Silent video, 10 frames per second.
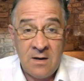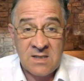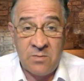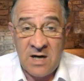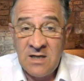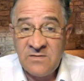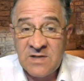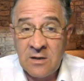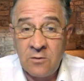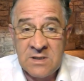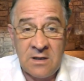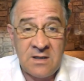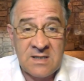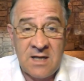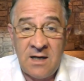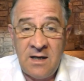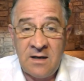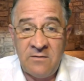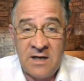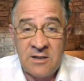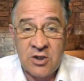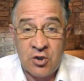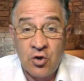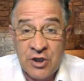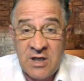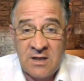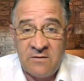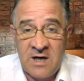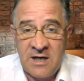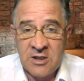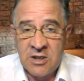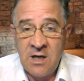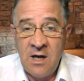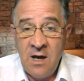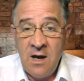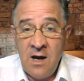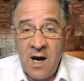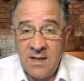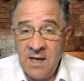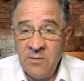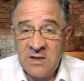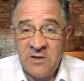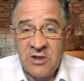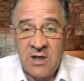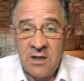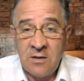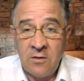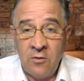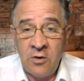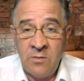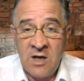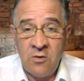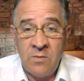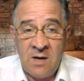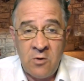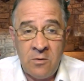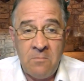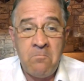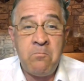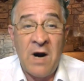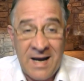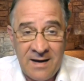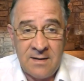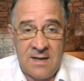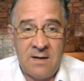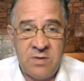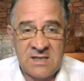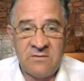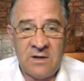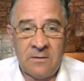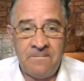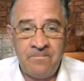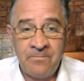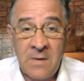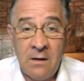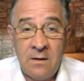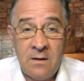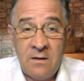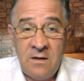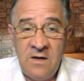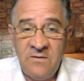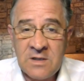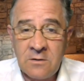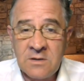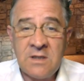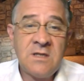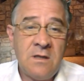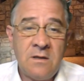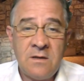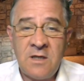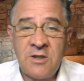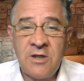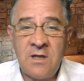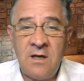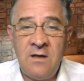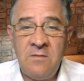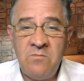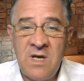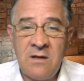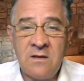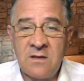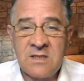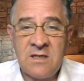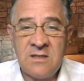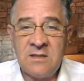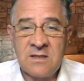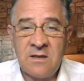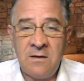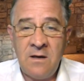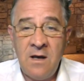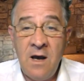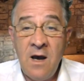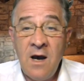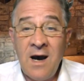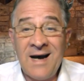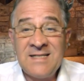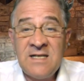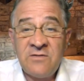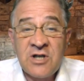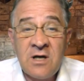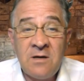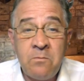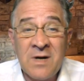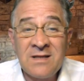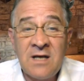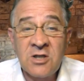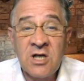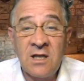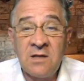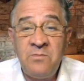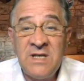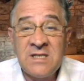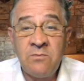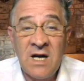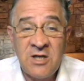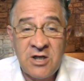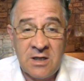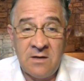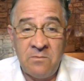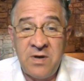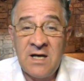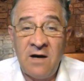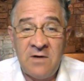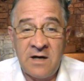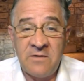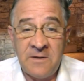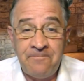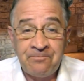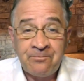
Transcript: Собрались взрослые, стали ей говорить, что же ты творишь. Она им отвечает, он мою маму Б обозвал. И взрослые начинали медленно расходиться. А девочка продолжала бить мальчика, приговаривая,